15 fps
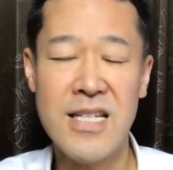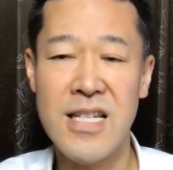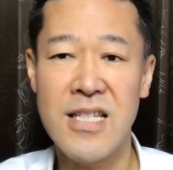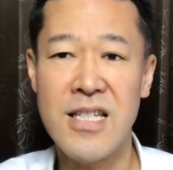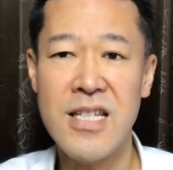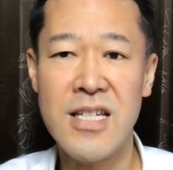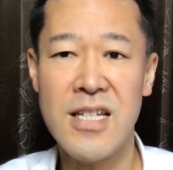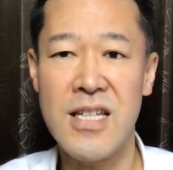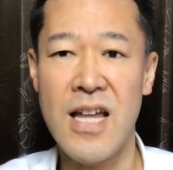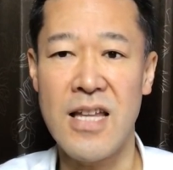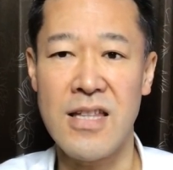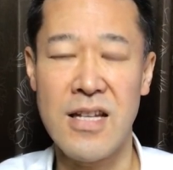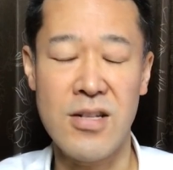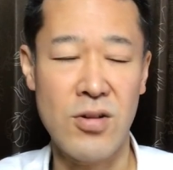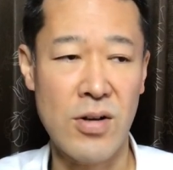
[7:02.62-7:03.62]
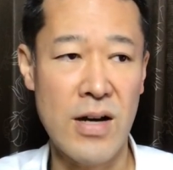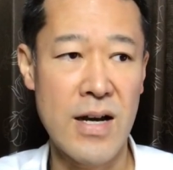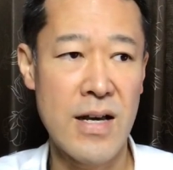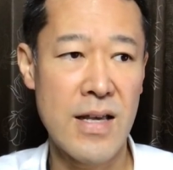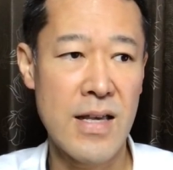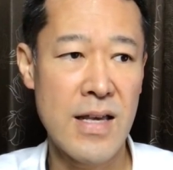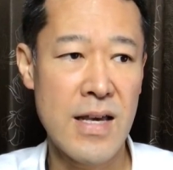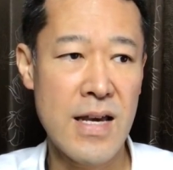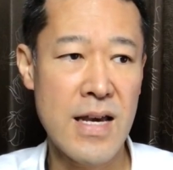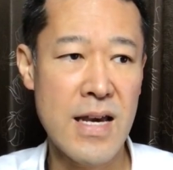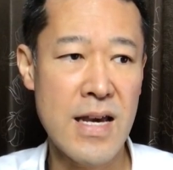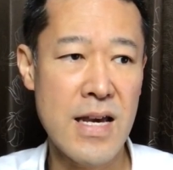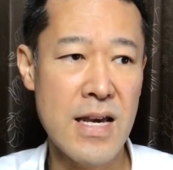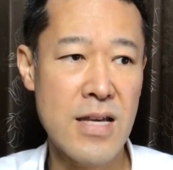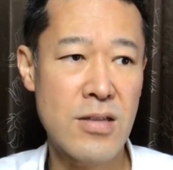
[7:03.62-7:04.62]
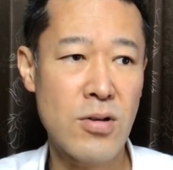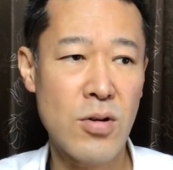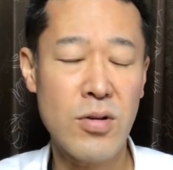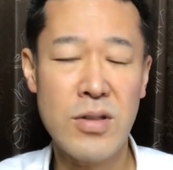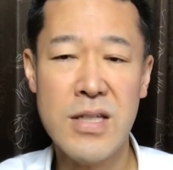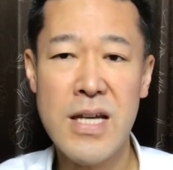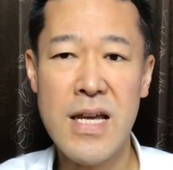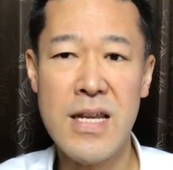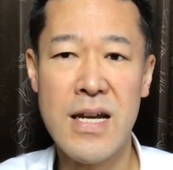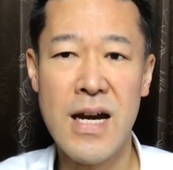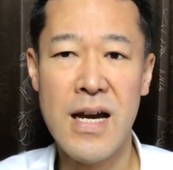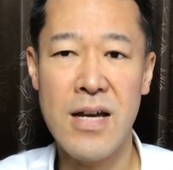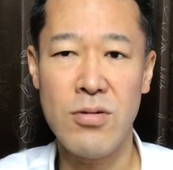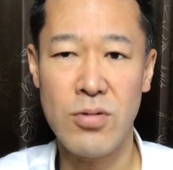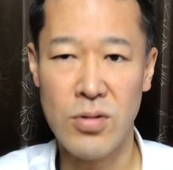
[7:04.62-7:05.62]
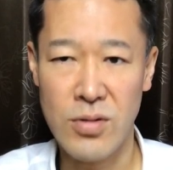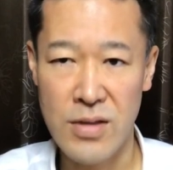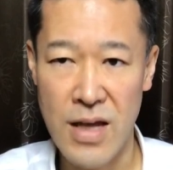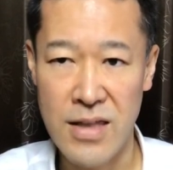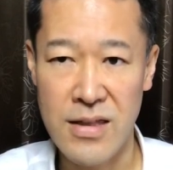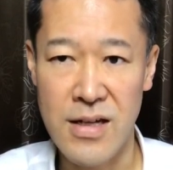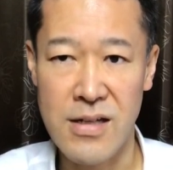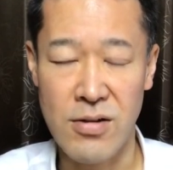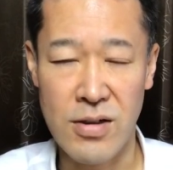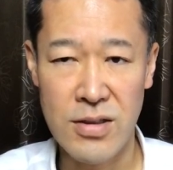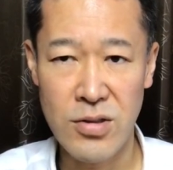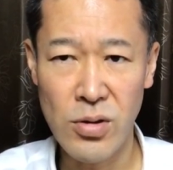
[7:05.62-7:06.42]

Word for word: しい知識であったりとか、それを知恵に変えることであったりとか、